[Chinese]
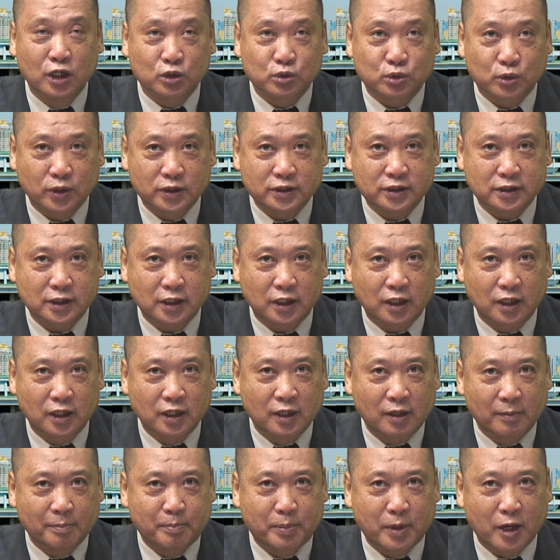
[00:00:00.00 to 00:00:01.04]
除了这
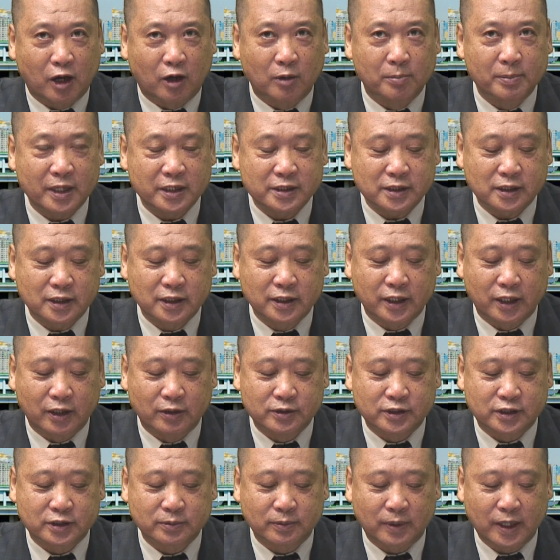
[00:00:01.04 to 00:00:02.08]
表面上的理
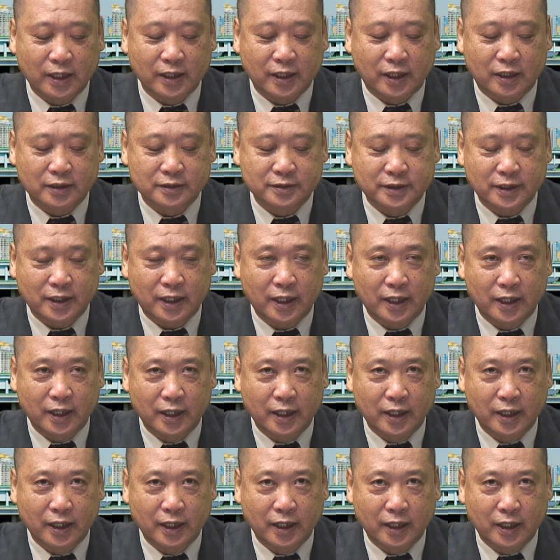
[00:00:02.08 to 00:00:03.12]
由之外呢，
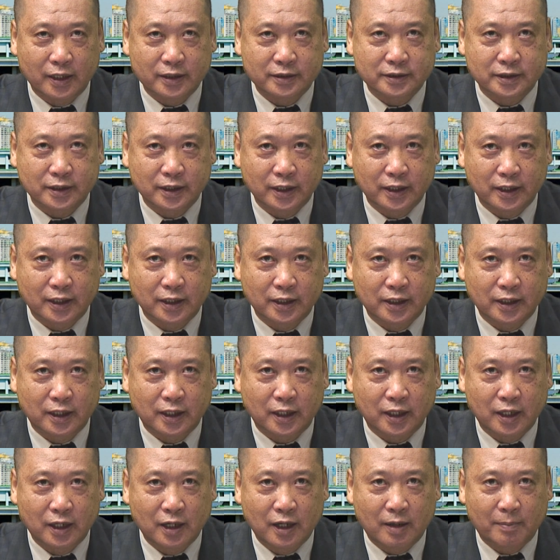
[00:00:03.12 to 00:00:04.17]
在这
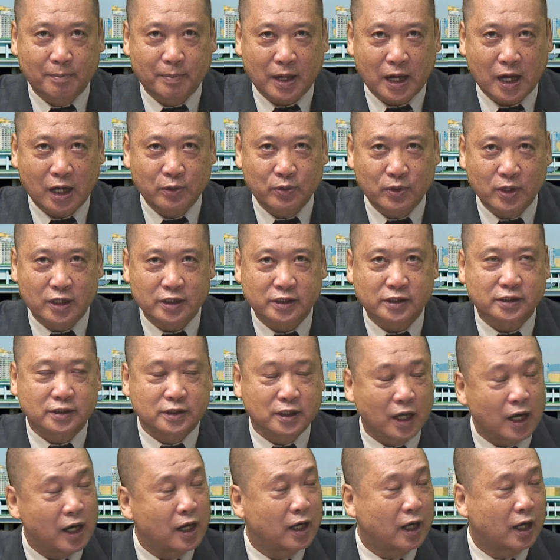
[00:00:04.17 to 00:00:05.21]
个8月
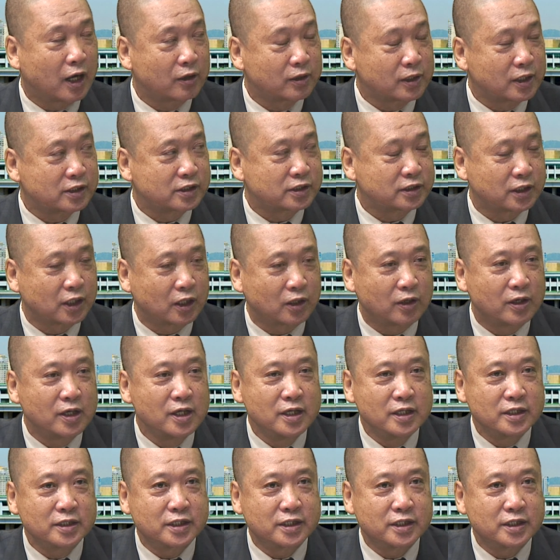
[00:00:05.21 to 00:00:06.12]
12号的时候，